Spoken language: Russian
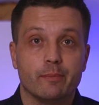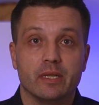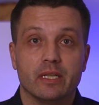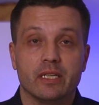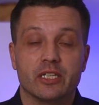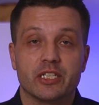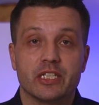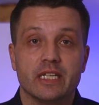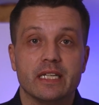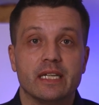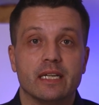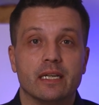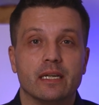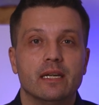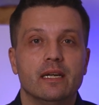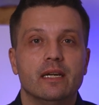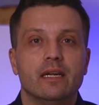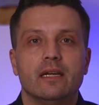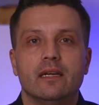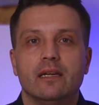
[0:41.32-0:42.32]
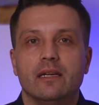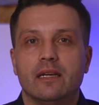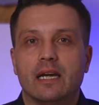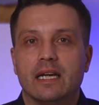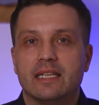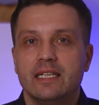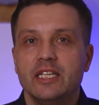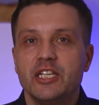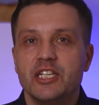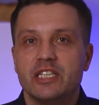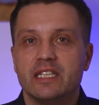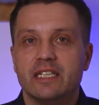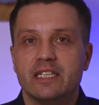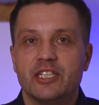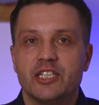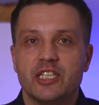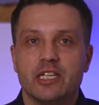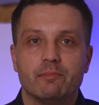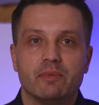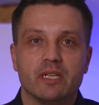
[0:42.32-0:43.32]
положение, Отличная
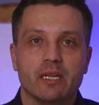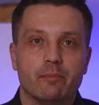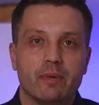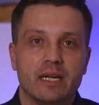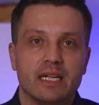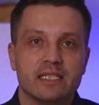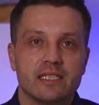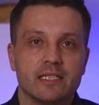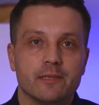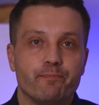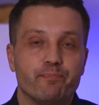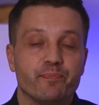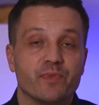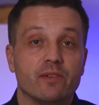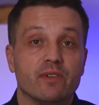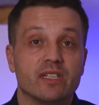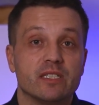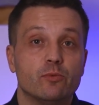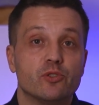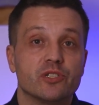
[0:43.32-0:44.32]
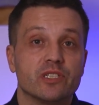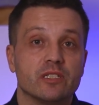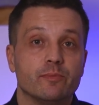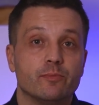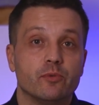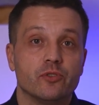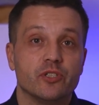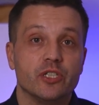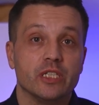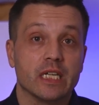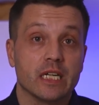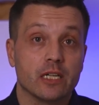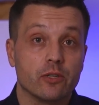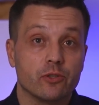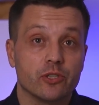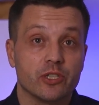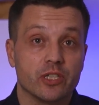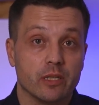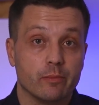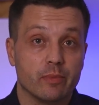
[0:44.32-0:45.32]
лечебная база, возможность получить
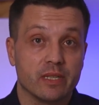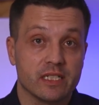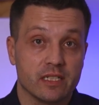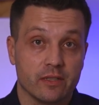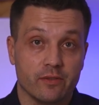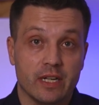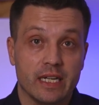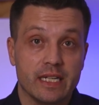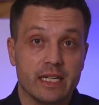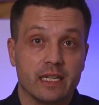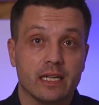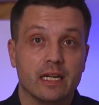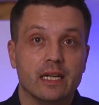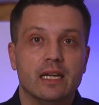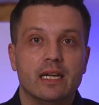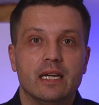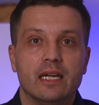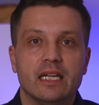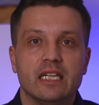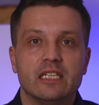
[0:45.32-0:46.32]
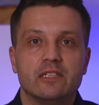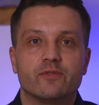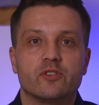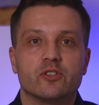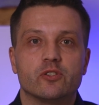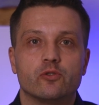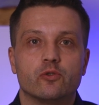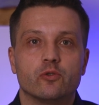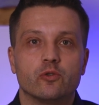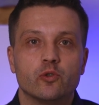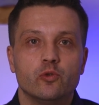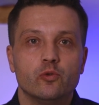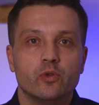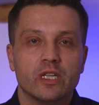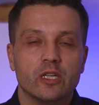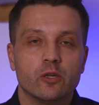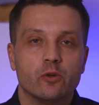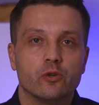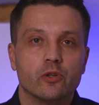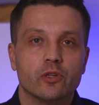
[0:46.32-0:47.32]
хорошее образование,
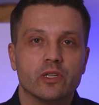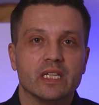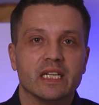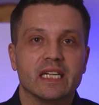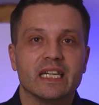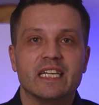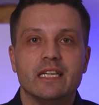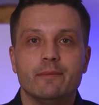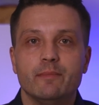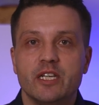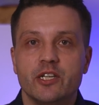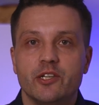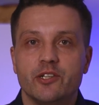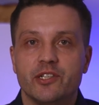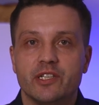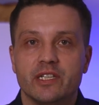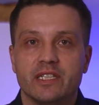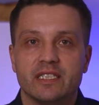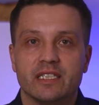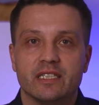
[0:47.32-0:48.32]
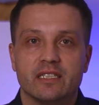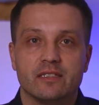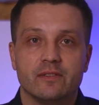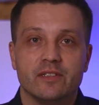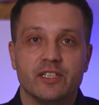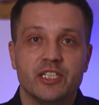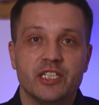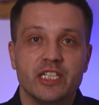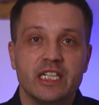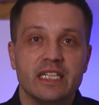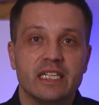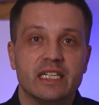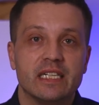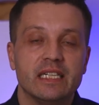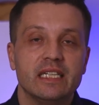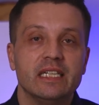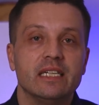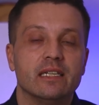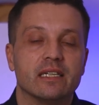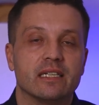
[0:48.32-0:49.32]
инфраструктура города, имеющиеся
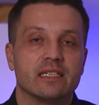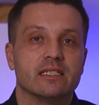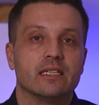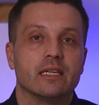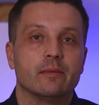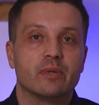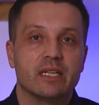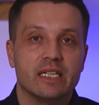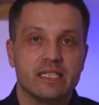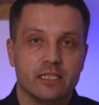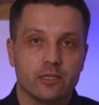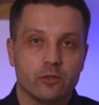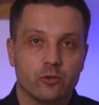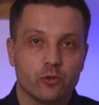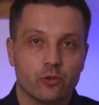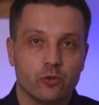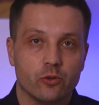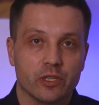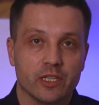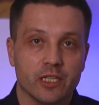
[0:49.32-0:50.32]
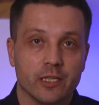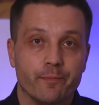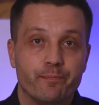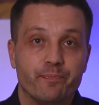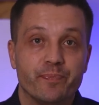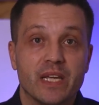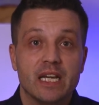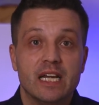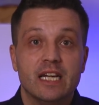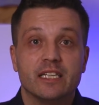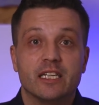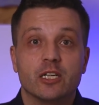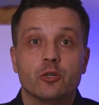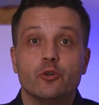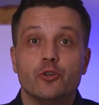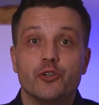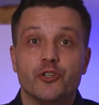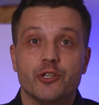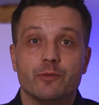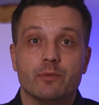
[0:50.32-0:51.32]
развлечения и разнообразие курорта.
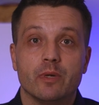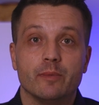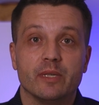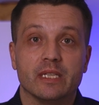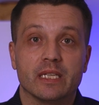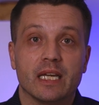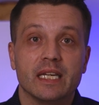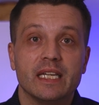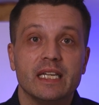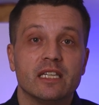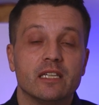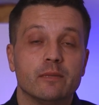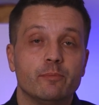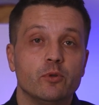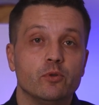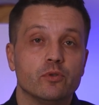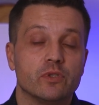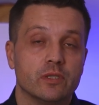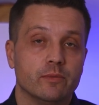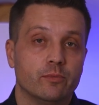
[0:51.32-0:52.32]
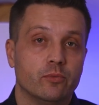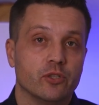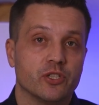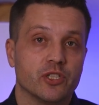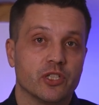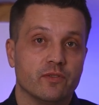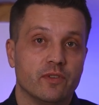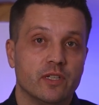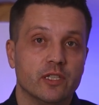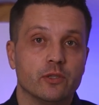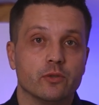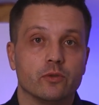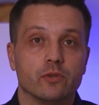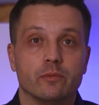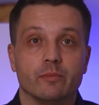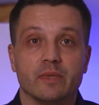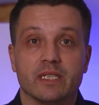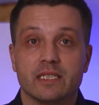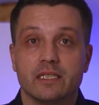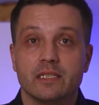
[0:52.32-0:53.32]
Такой еще момент. Какие-то плюсы больше
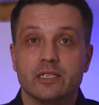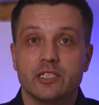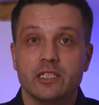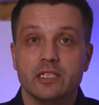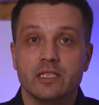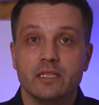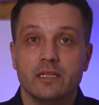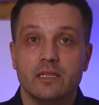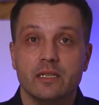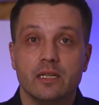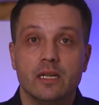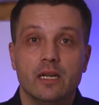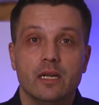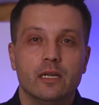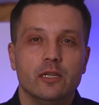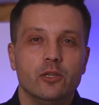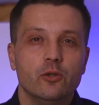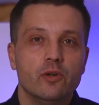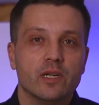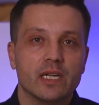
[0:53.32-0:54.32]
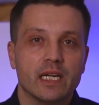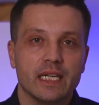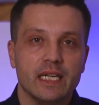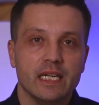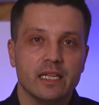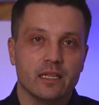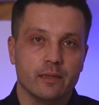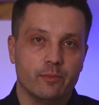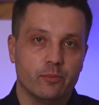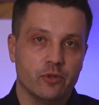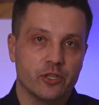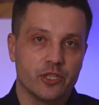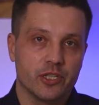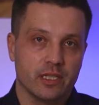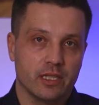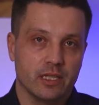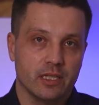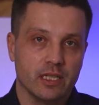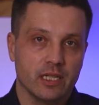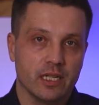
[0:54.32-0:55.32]
волнуют местных жителей, но ну, а какие-то
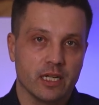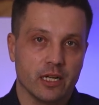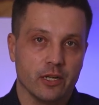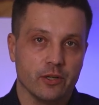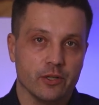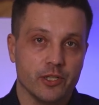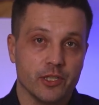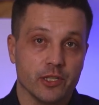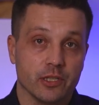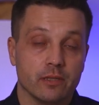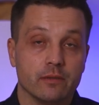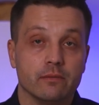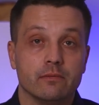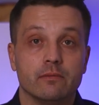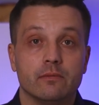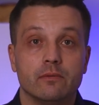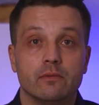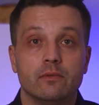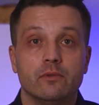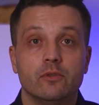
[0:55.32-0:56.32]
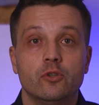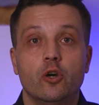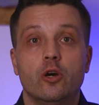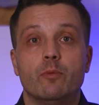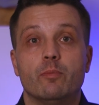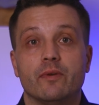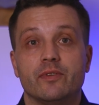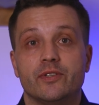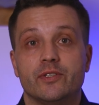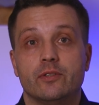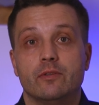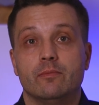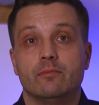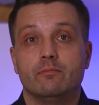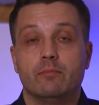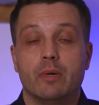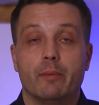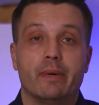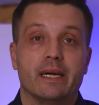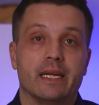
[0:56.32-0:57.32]
больше отдыхающих. Но обо всем
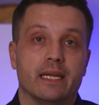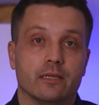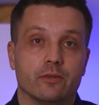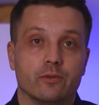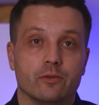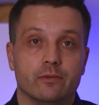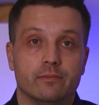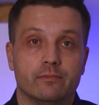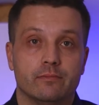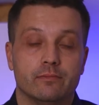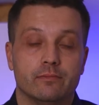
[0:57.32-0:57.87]
по порядку.